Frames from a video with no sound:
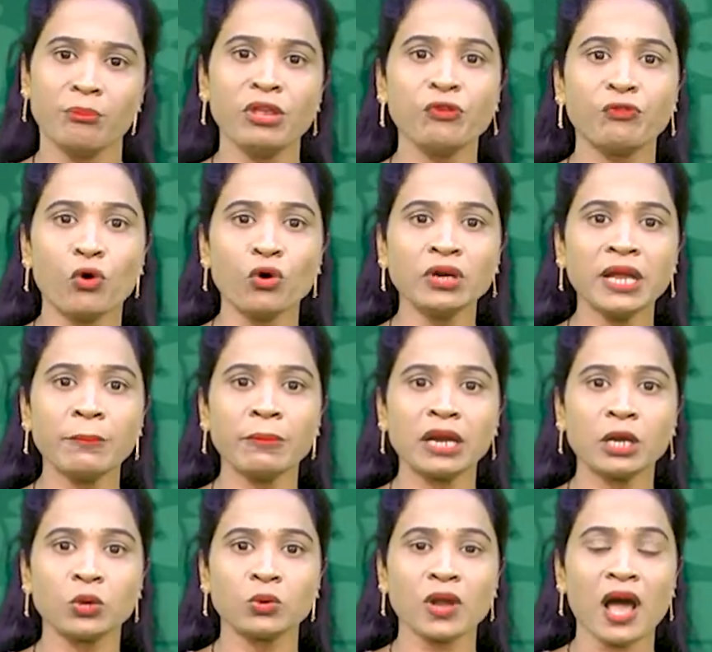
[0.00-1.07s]
మీ ఫోన్
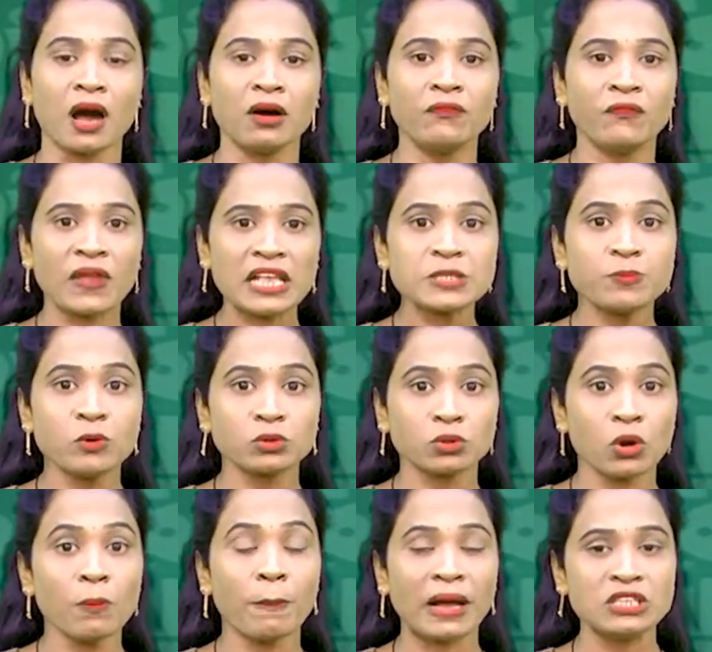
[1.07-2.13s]
నెంబర్లు కూడా
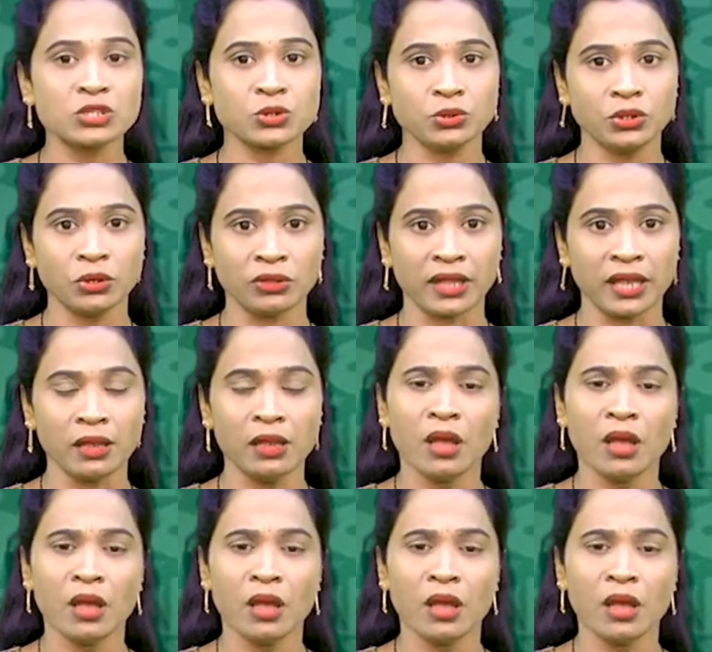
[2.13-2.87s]
ఫేస్బుక్తో పంచుకుంటుంది